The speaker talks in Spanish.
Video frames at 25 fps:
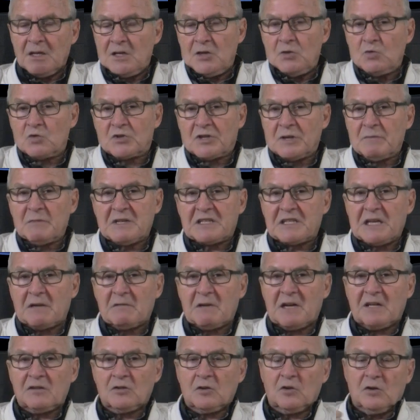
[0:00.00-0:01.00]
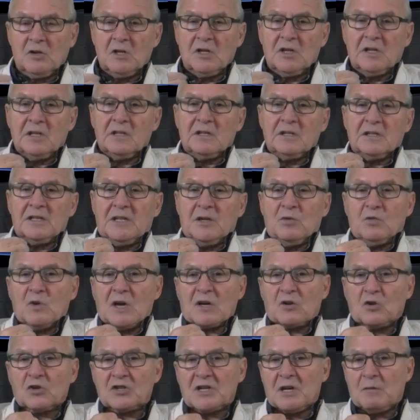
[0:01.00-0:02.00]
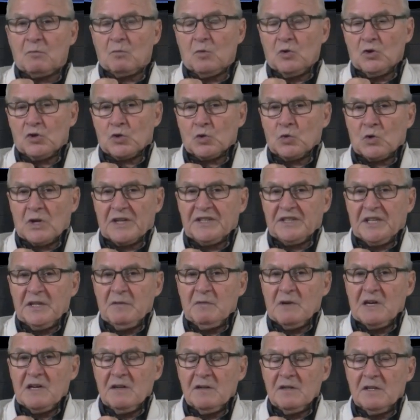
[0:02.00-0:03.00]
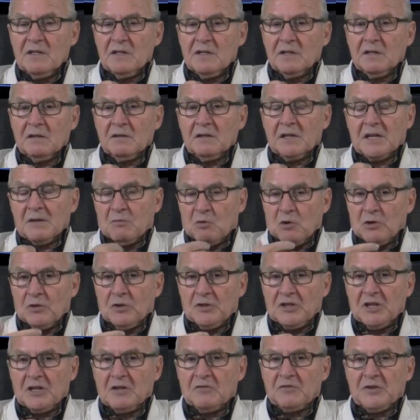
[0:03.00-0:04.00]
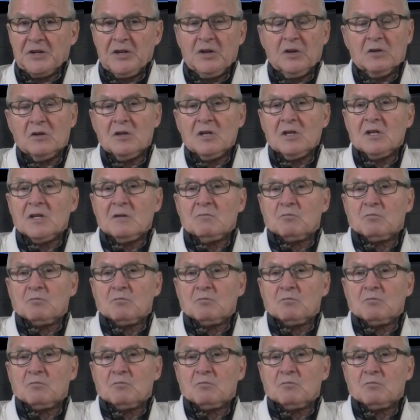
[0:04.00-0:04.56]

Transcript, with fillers: y usted me está hablando de una cosa muy subjetiva, que bueno, tiene frío.